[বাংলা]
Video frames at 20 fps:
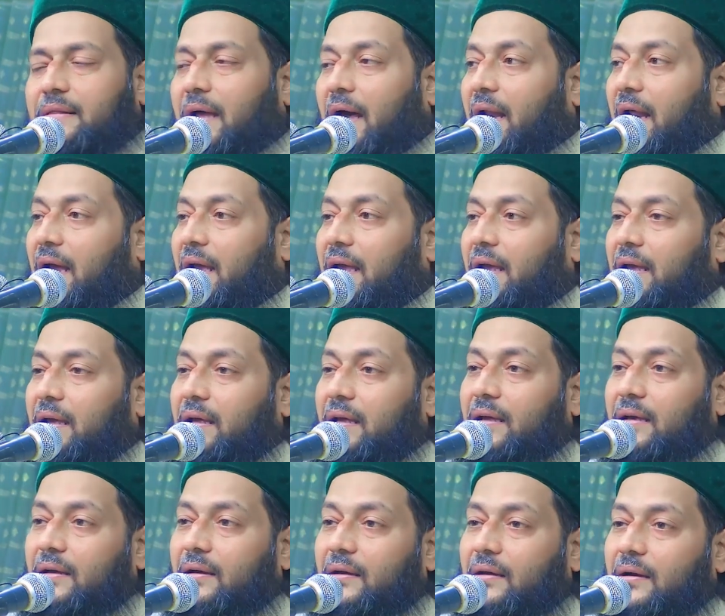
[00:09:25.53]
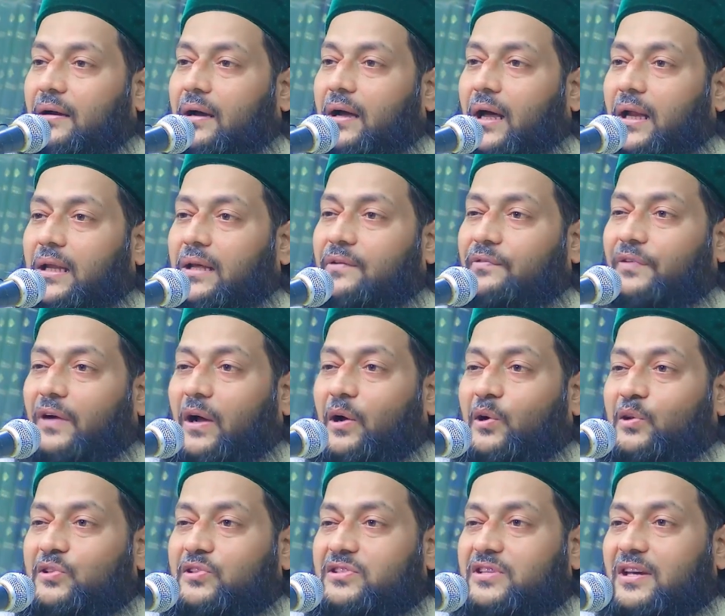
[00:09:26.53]
তারা এই খালিফা
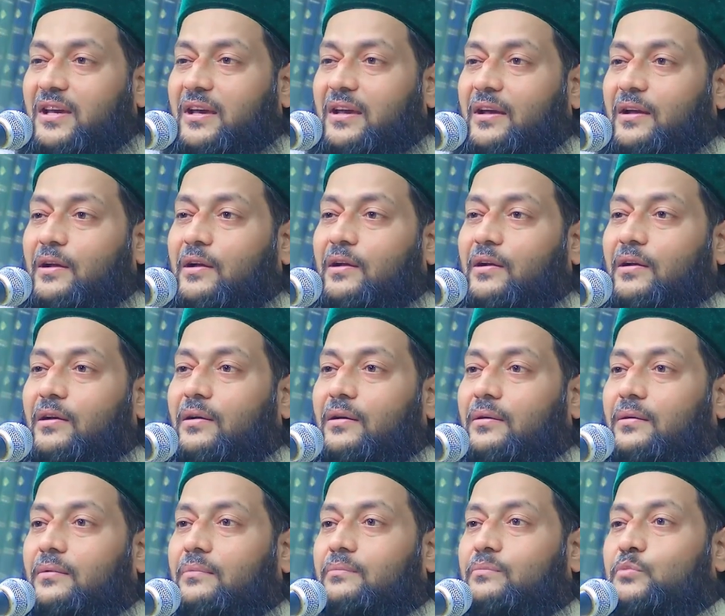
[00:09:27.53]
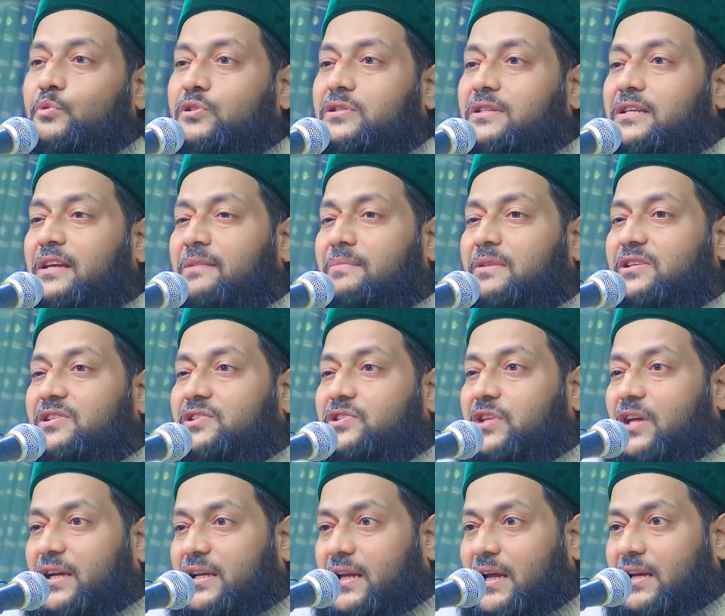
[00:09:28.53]
হচ্ছে মুসলিম
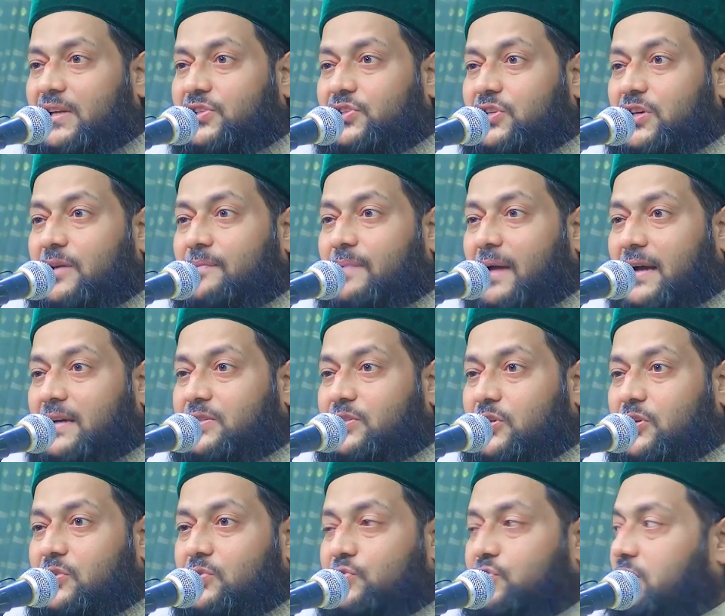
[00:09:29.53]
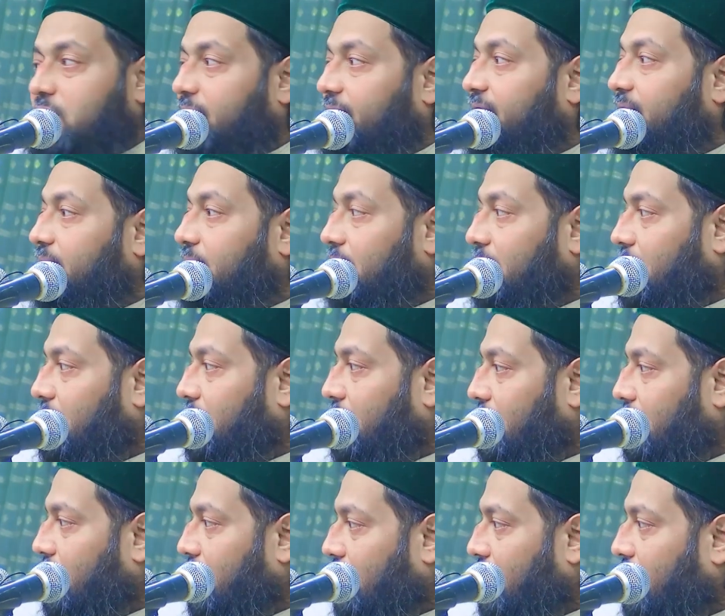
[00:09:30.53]
স্টেটের চিফ এক্সিকিউটিভ
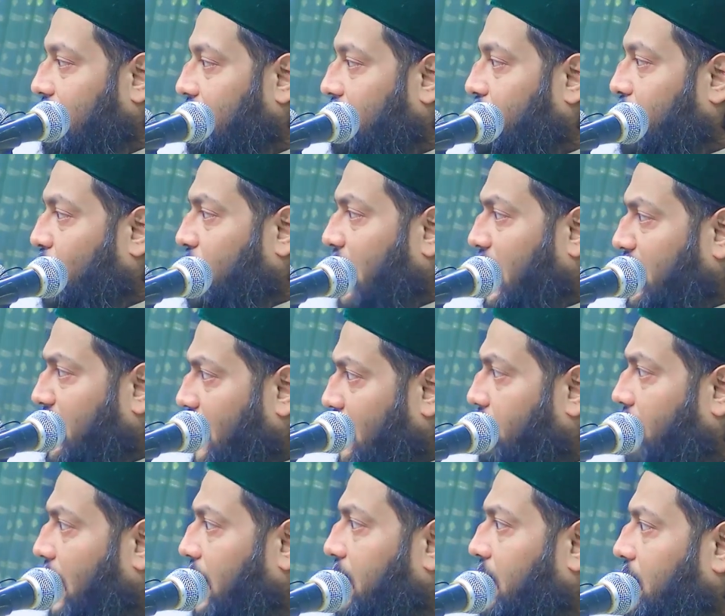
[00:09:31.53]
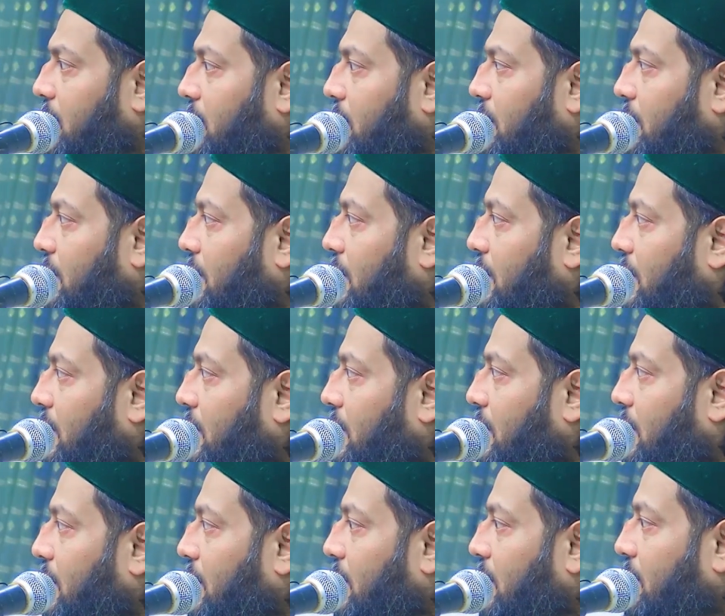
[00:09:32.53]
প্রধান নির্বাহী
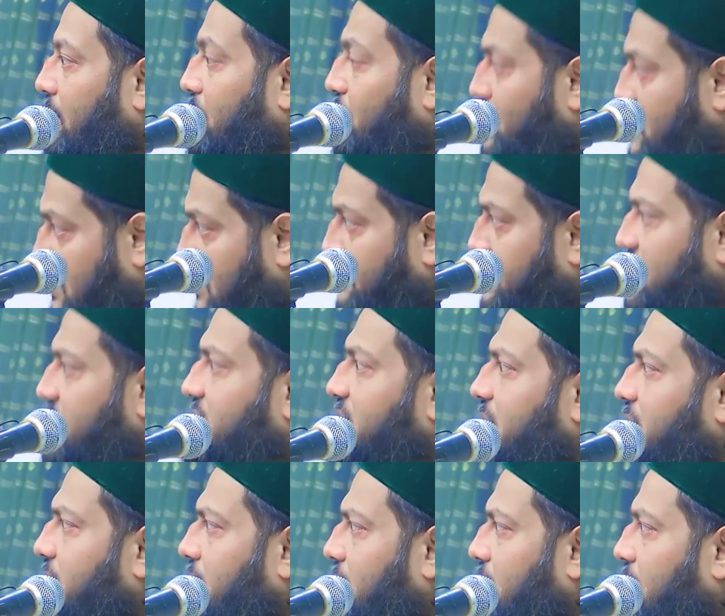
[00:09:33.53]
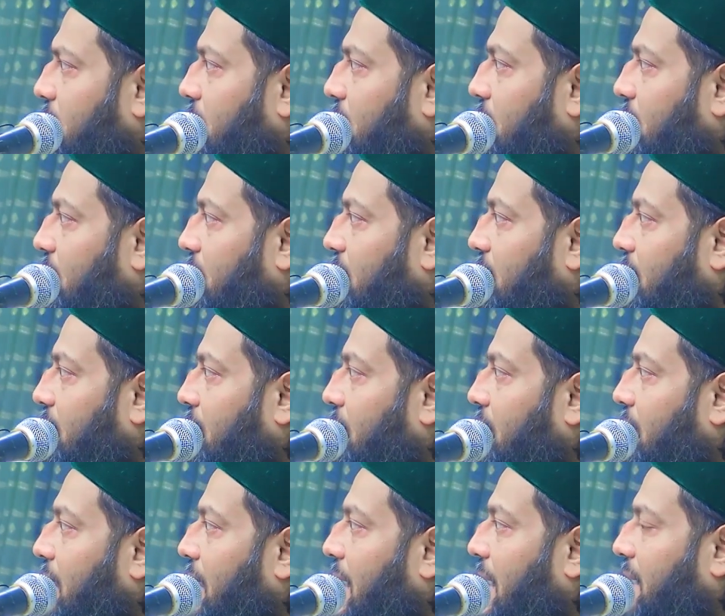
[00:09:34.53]
মুসলিম স্টেটের
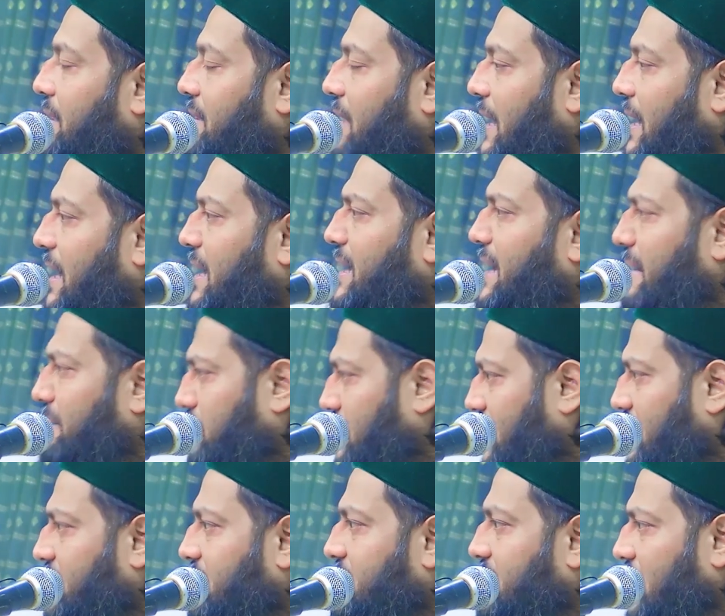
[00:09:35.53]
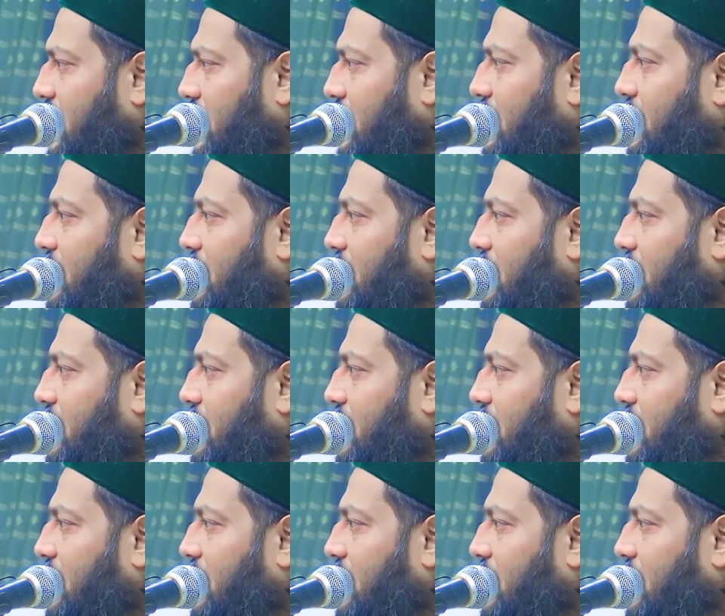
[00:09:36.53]
আর তারা এই নামটা দিছে